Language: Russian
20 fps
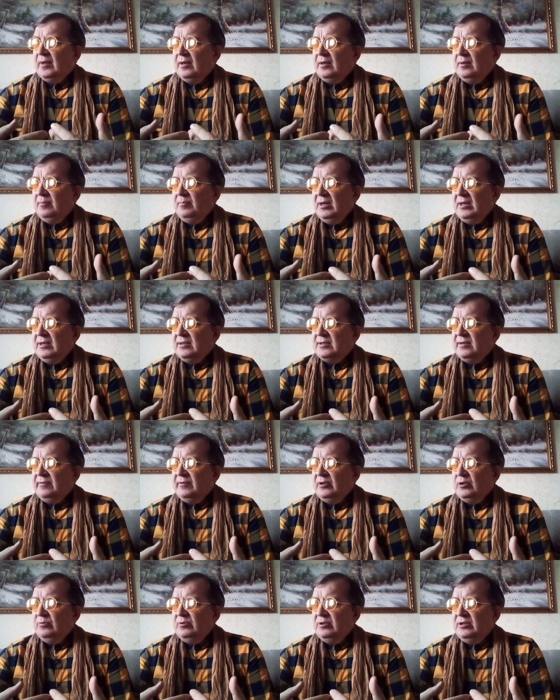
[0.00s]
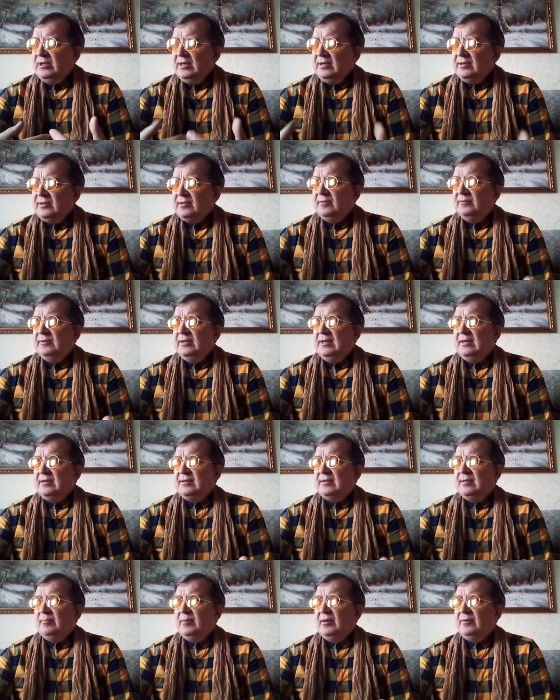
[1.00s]
Имеется в виду действование
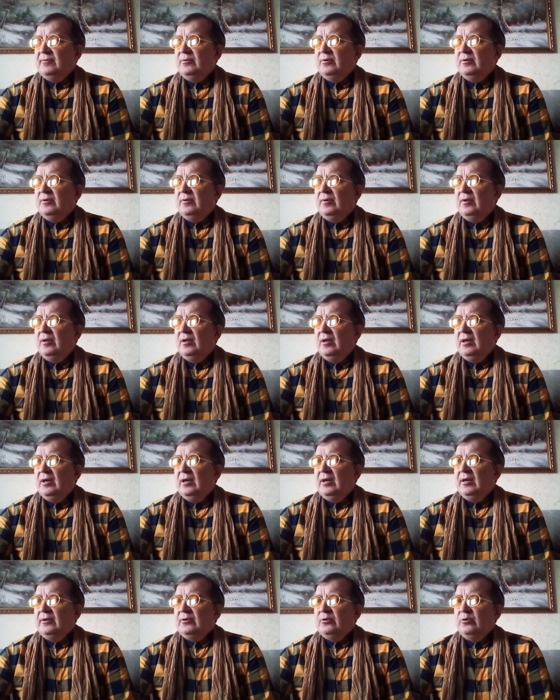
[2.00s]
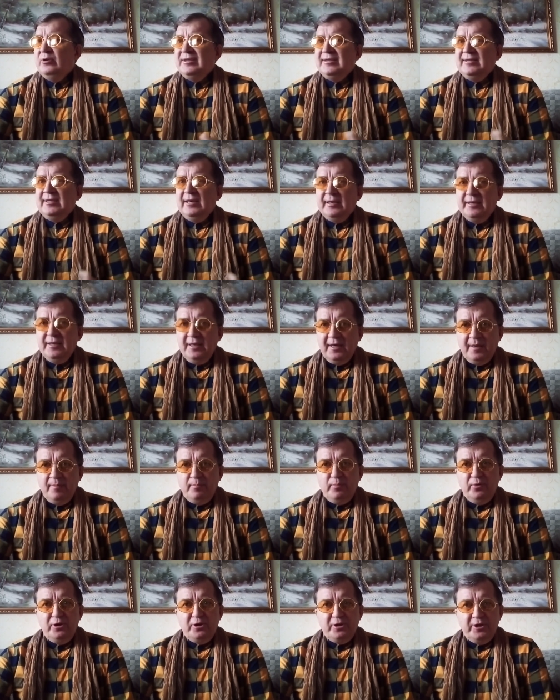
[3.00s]
самого. То есть техники
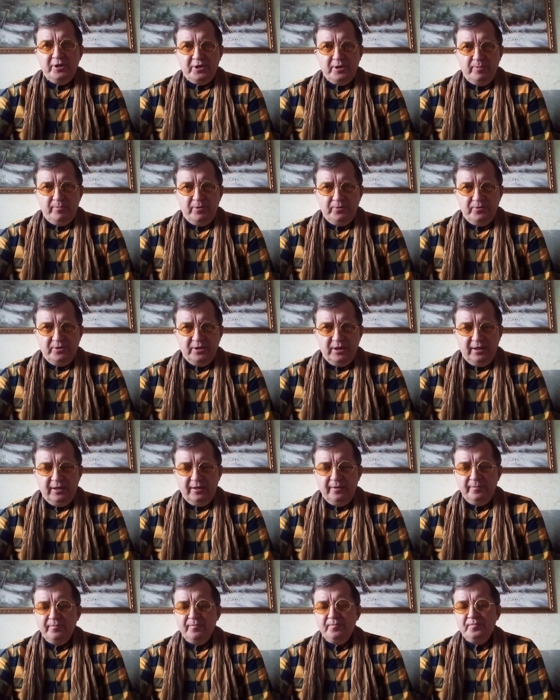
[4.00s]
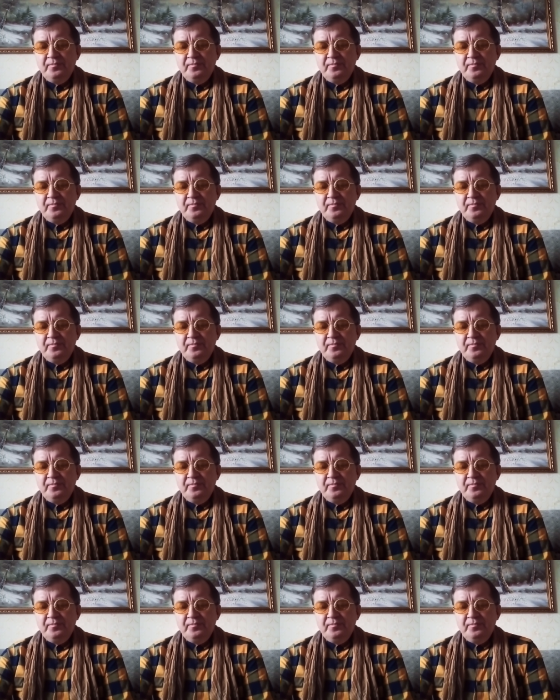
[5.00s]
больше, чем людей.